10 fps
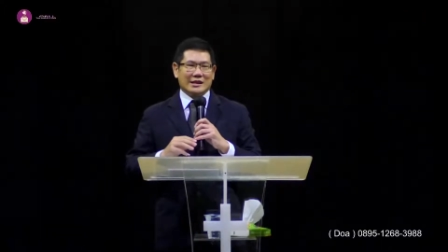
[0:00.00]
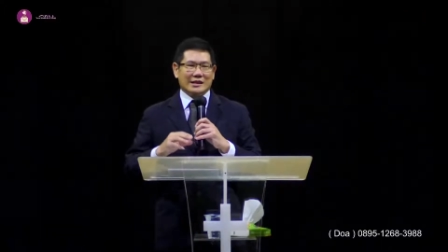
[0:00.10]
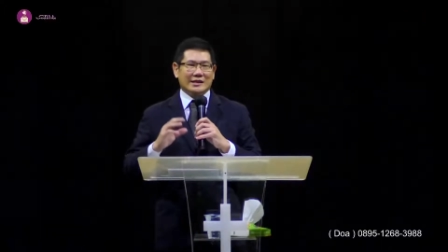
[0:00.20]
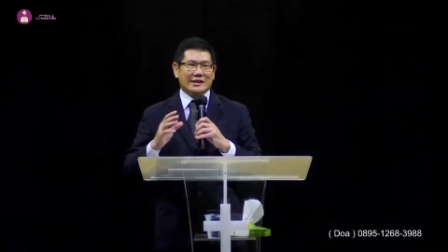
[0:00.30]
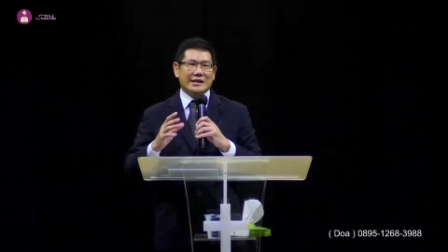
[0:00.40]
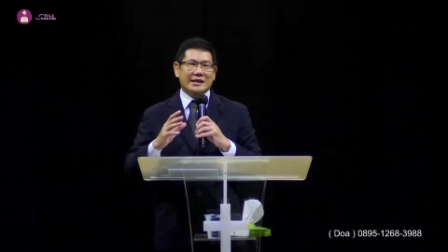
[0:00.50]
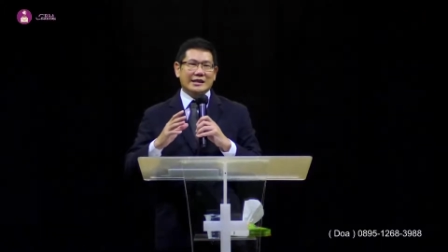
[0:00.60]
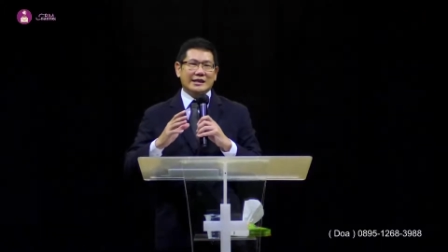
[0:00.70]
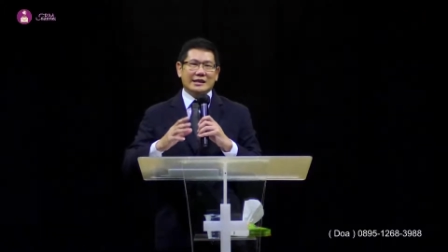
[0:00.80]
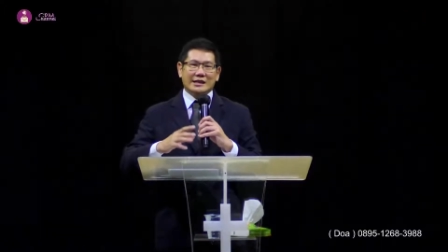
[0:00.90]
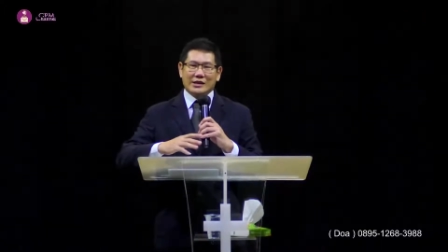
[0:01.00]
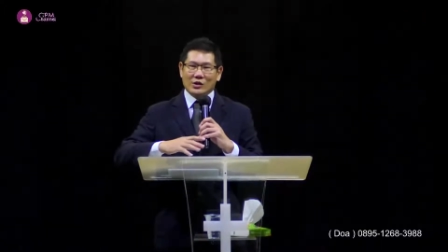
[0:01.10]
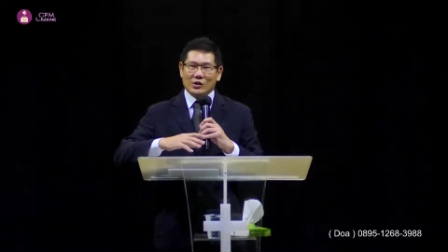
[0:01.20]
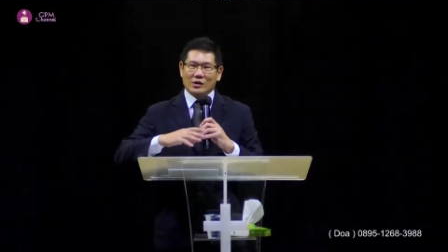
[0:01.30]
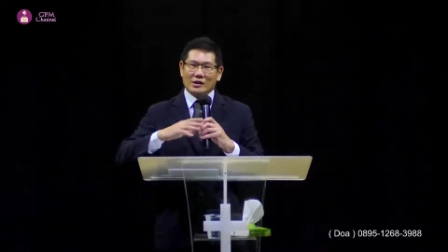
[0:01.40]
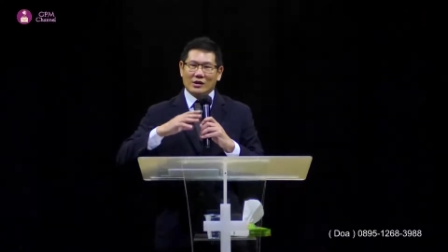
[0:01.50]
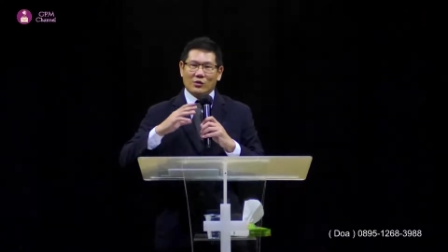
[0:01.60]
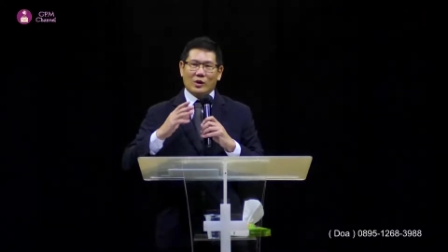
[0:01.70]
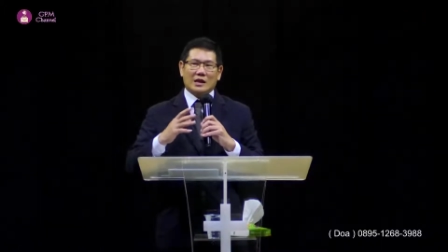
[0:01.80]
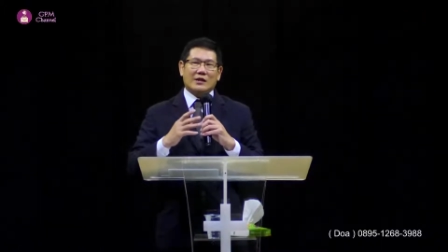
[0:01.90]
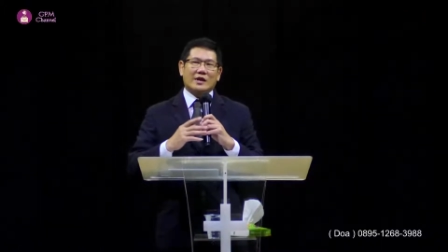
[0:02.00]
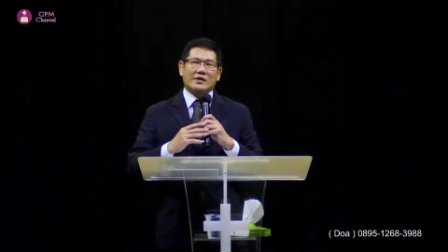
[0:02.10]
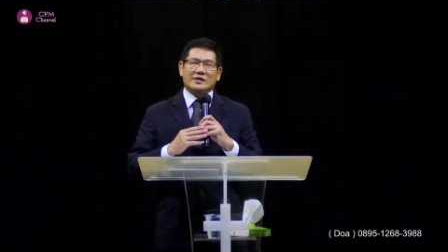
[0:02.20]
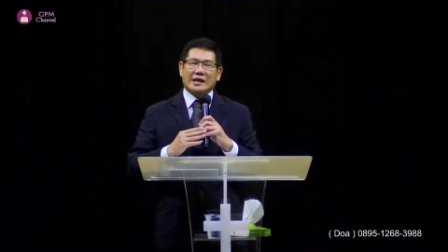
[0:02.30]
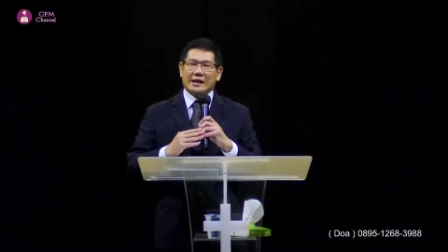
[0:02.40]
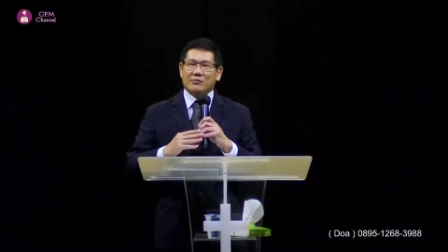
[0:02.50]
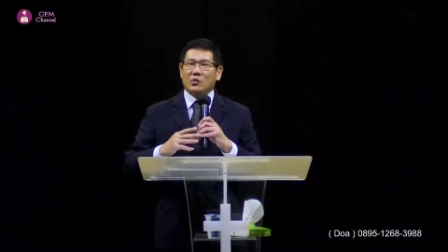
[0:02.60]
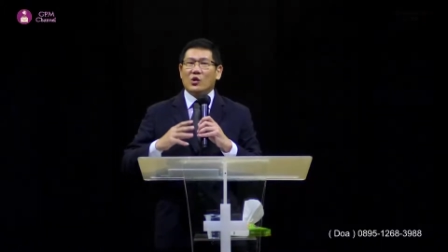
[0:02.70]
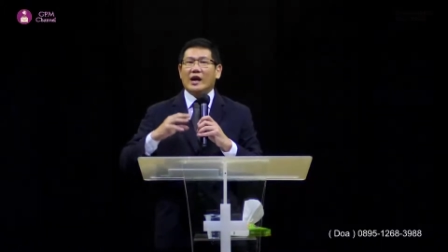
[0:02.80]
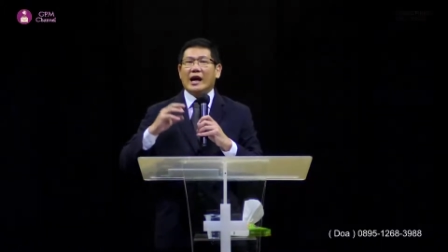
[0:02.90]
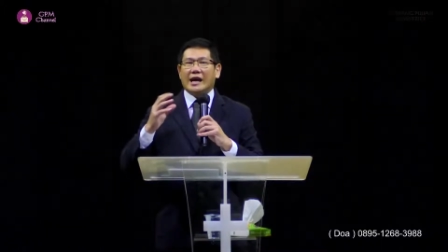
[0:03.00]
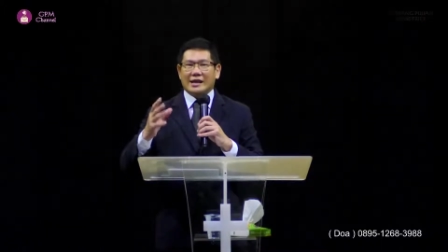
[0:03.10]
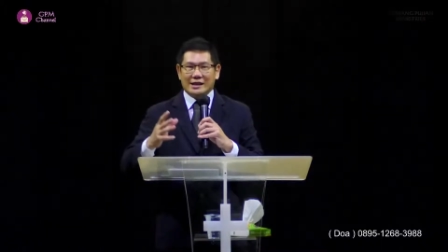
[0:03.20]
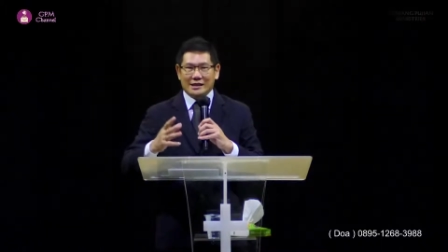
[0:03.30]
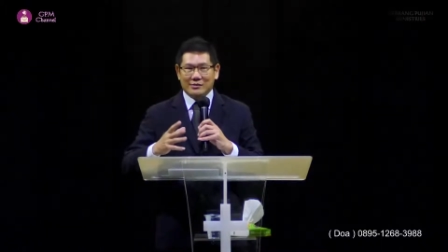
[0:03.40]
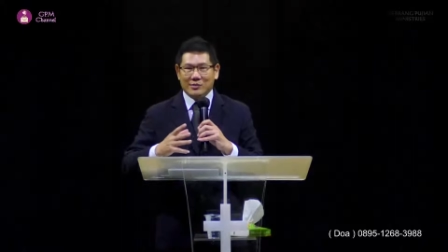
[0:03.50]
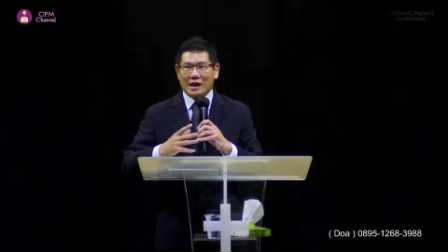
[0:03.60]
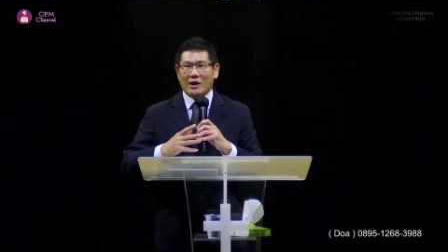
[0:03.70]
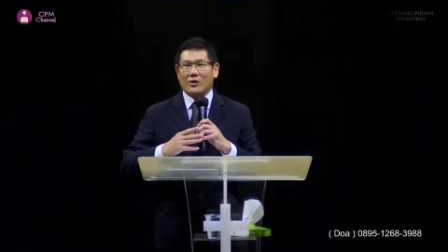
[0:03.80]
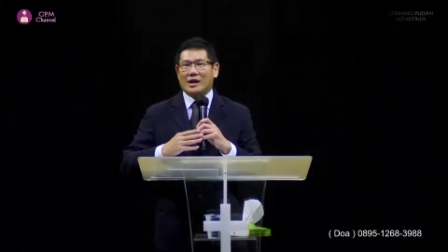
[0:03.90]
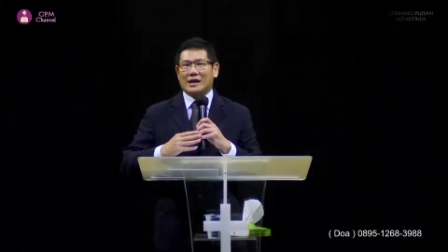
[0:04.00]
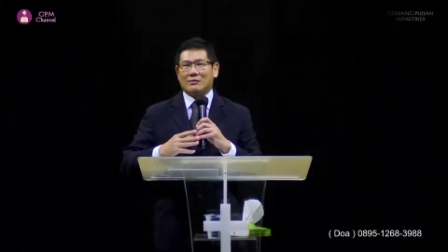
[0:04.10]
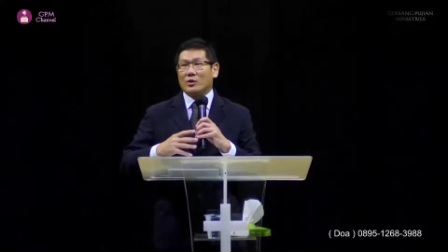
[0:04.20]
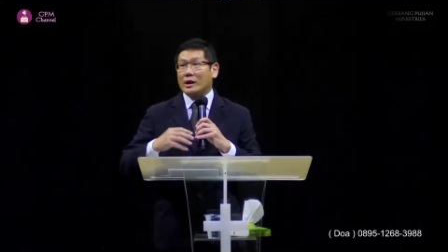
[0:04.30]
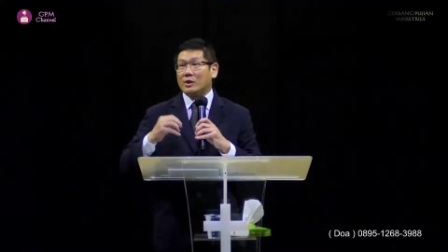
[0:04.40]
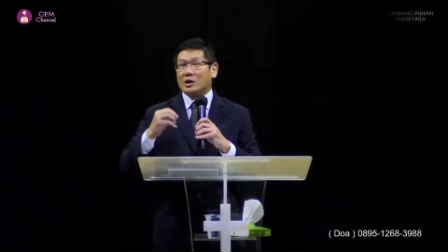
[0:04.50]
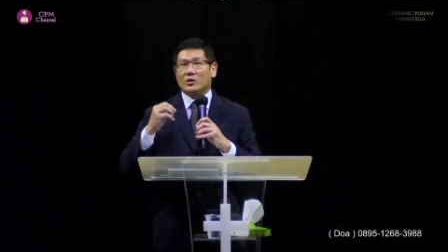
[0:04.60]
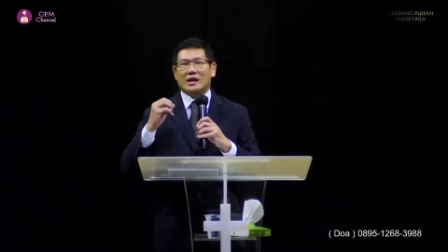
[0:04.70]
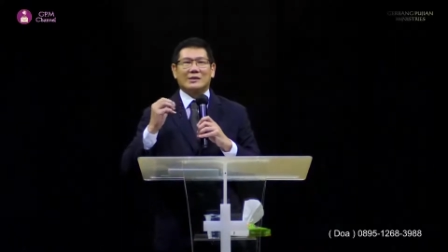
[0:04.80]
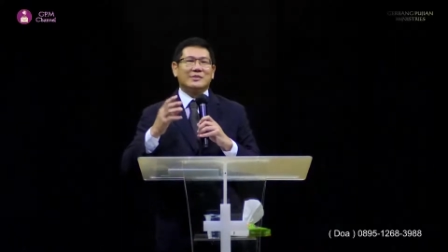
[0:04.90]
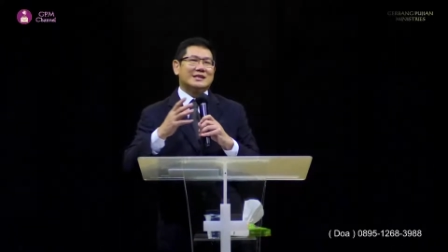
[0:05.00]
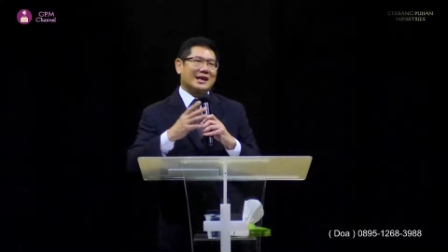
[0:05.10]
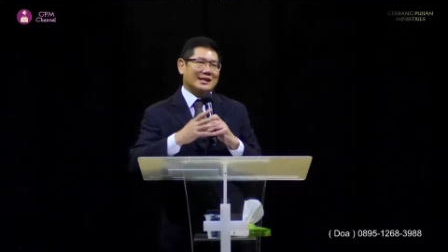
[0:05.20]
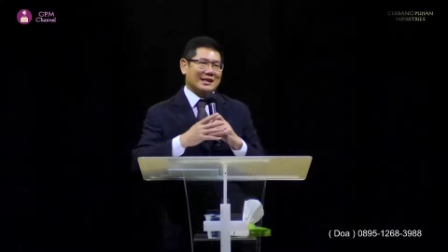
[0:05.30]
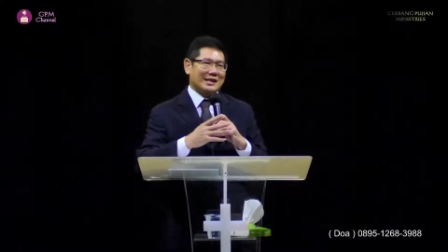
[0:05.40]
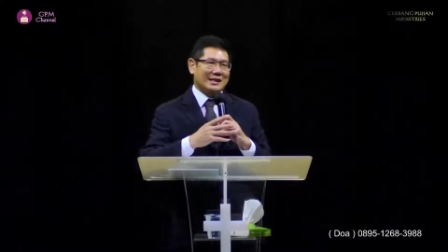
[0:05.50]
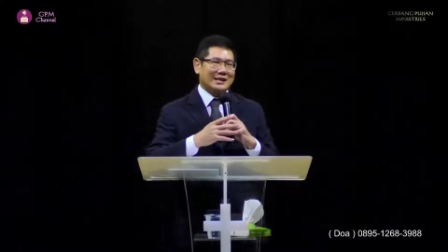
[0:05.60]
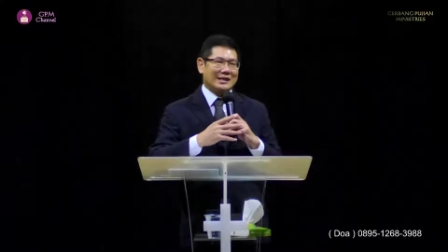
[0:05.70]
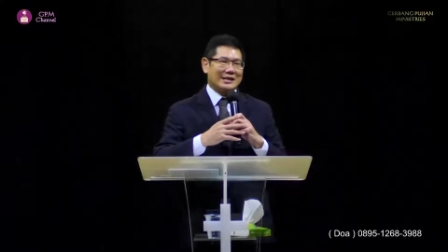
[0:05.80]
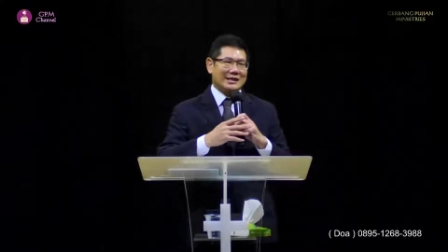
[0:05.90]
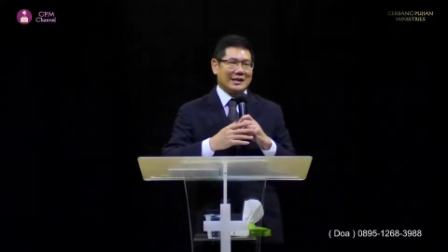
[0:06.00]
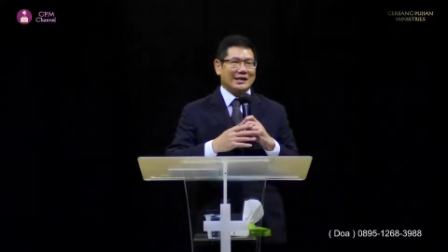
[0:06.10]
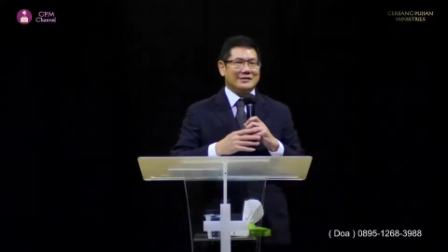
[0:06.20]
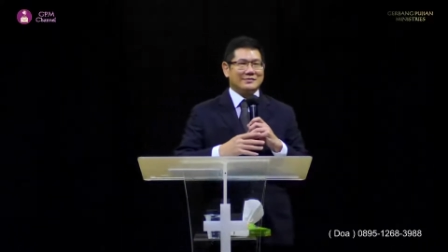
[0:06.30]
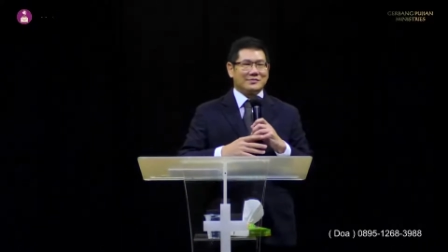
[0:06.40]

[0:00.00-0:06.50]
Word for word: Di sini wanita wanita Yerusalem mulai menawarkan, mulai mengeluarkan bisanya. Ya.